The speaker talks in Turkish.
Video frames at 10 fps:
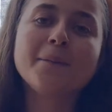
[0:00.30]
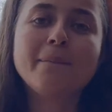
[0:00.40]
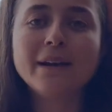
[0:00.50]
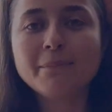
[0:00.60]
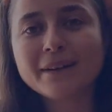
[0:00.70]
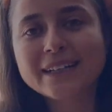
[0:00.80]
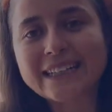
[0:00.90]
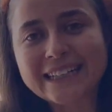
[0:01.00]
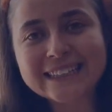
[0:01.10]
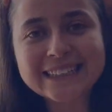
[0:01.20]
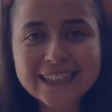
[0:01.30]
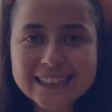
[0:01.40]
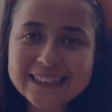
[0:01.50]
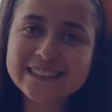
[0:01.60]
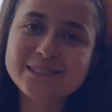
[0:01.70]
Merhaba
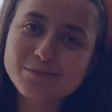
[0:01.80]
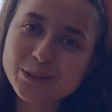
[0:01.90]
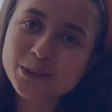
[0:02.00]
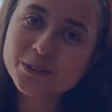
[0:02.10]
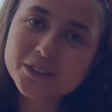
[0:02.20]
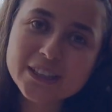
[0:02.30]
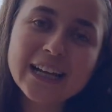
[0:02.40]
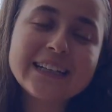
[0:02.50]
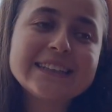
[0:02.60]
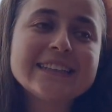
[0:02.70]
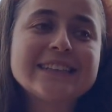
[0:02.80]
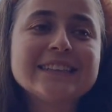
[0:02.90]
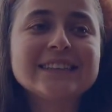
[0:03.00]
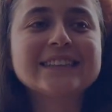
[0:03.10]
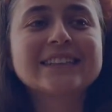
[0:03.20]
arkadaşlar kanalımıza hoş geldiniz.